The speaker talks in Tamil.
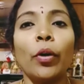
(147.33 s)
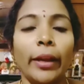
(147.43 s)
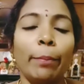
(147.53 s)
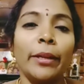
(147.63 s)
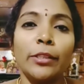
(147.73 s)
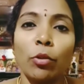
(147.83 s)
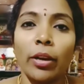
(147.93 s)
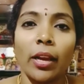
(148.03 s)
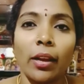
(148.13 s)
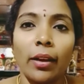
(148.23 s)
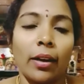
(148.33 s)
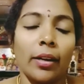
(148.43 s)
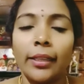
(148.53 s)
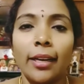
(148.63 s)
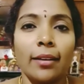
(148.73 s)
எப்படி சொல்கிறாங்க
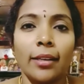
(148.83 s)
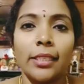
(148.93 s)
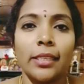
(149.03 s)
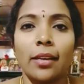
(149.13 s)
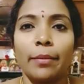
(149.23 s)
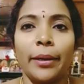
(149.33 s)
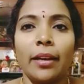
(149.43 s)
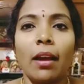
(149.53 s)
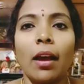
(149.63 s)
ஆண்டாள் நாச்சியார் அப்படின்னா